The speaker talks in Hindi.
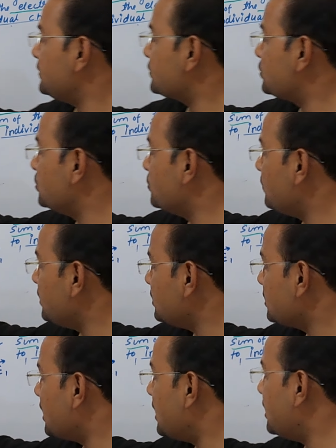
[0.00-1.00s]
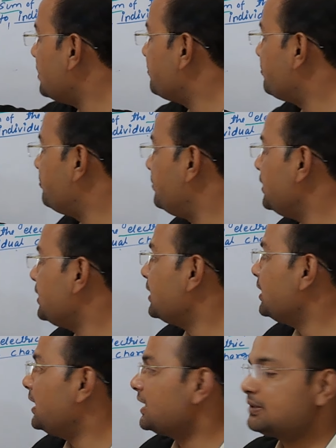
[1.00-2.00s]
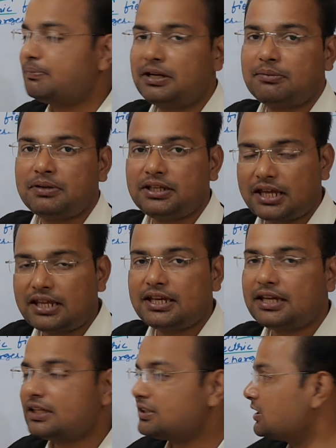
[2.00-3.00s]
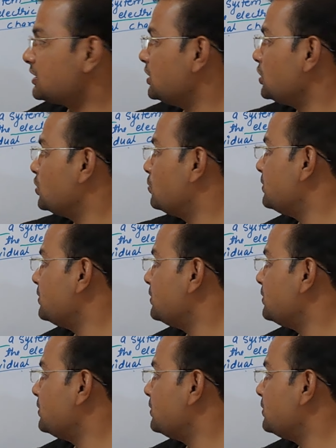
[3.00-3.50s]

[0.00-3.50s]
इस Q1 का P के रेस्पेक्ट में या ये कह सकते हैं